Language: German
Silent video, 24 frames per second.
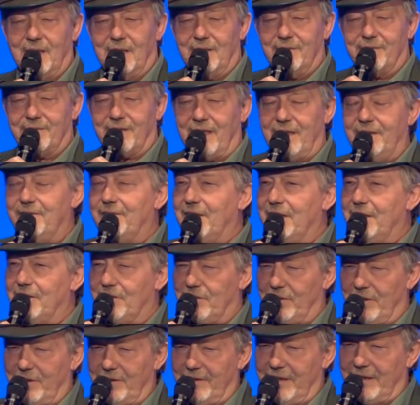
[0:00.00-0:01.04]

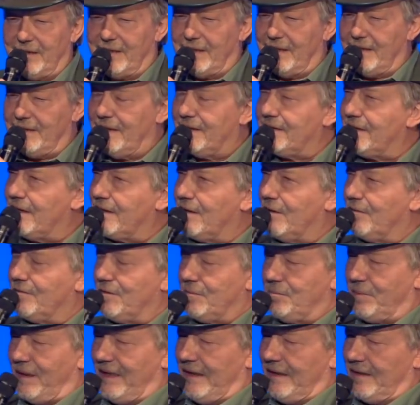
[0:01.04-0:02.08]
Freiwillig rücken die keinen anderen auf
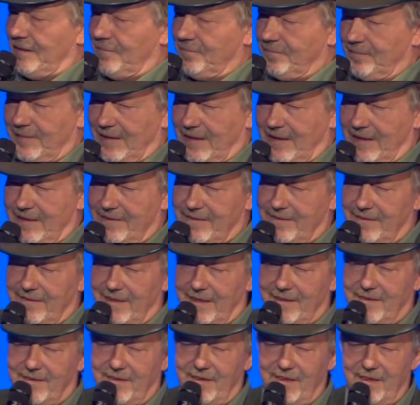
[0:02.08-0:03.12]
die Pelle. Als es
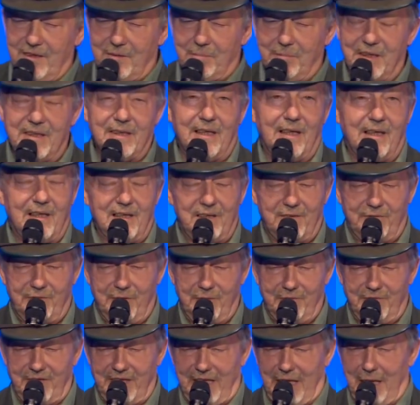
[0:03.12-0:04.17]
jetzt hieß, bitte
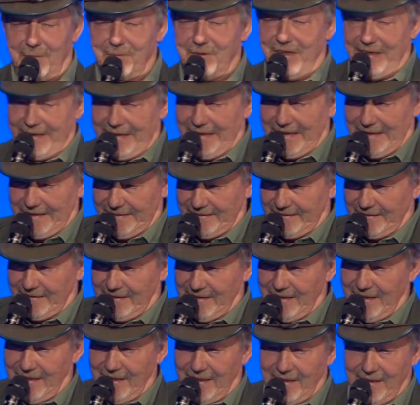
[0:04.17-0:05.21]
1,50 Abstand halten,
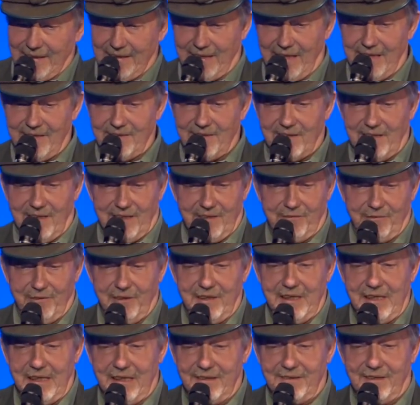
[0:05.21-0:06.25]
grenze das für
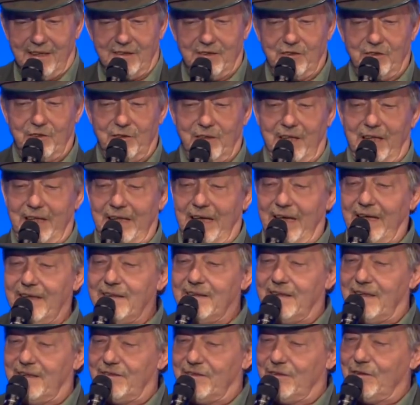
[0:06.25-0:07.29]
Niedersachsen schon an
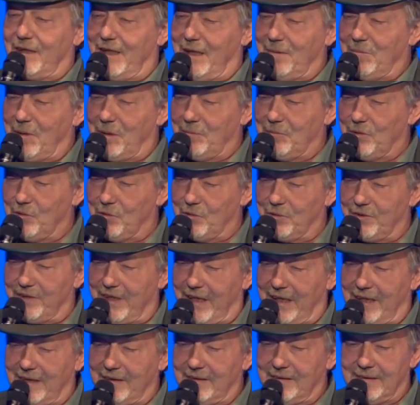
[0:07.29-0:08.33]
Engtanz und Klammerblues,
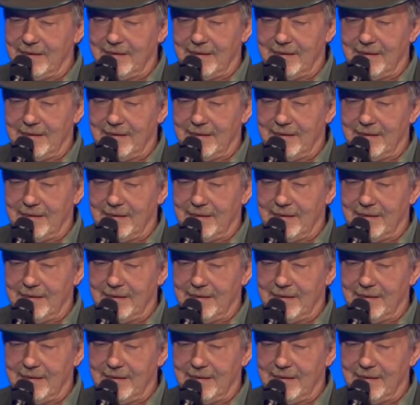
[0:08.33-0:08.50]
ja?